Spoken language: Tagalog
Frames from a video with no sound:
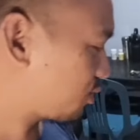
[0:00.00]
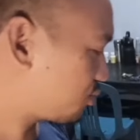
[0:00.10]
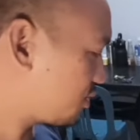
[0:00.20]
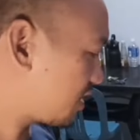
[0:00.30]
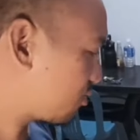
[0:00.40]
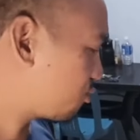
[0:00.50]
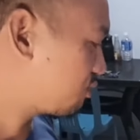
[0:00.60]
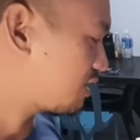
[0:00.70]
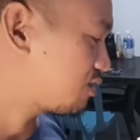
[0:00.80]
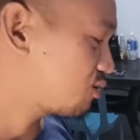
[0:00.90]
gusto niyang
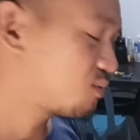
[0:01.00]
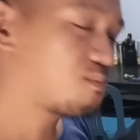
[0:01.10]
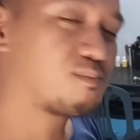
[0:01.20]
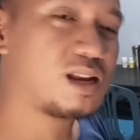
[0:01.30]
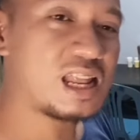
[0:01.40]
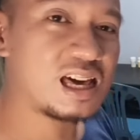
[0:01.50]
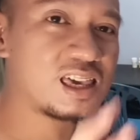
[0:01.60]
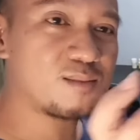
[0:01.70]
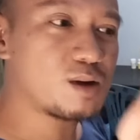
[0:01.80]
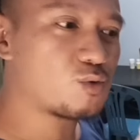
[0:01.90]
kunin yung
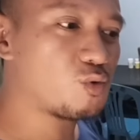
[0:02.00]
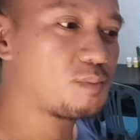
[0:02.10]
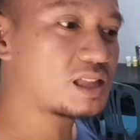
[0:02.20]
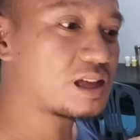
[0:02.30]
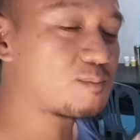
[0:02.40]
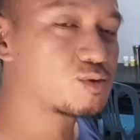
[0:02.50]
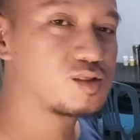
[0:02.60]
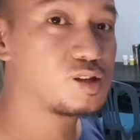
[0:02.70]
malalaking makupa tapos